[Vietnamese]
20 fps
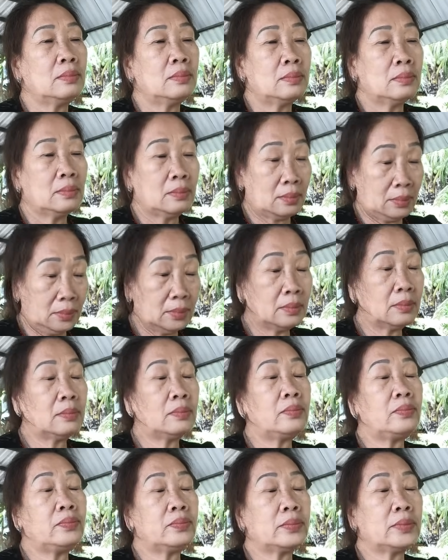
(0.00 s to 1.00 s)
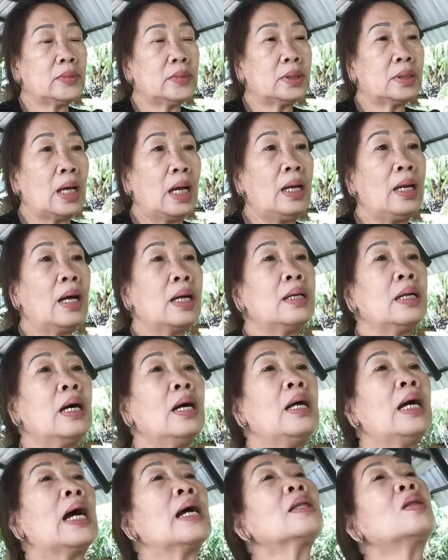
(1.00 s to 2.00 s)
làm hoành tráng thì tùy anh
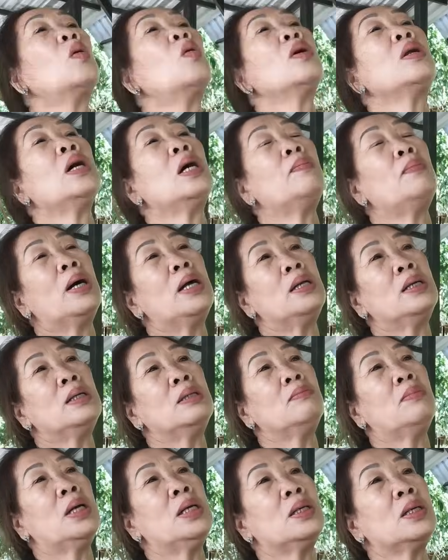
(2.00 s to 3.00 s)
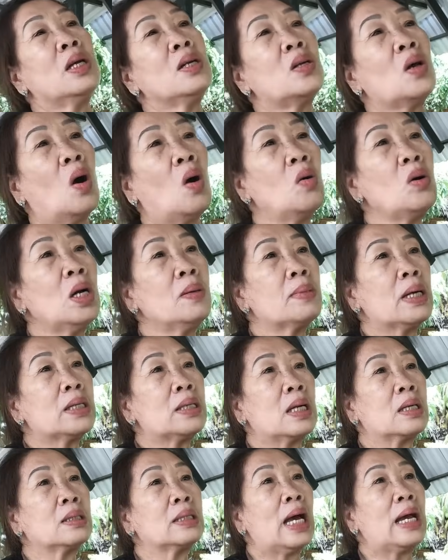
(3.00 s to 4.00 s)
ơi ăn thua nơi bên bên cái chỗ đó người ta
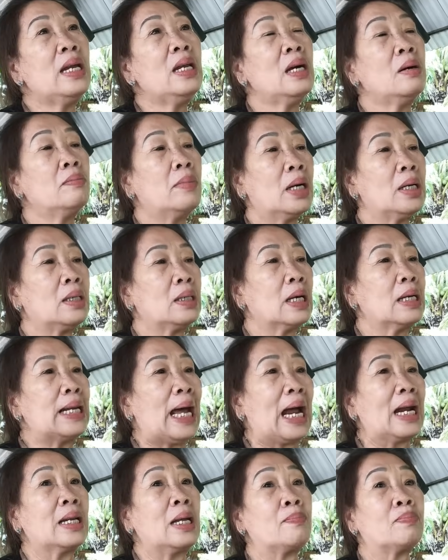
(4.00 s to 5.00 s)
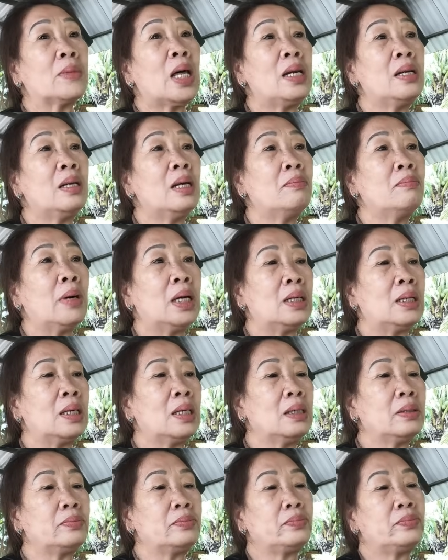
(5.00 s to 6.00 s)
nhận thấy nơi mình người ta đặt niềm tin nơi mình á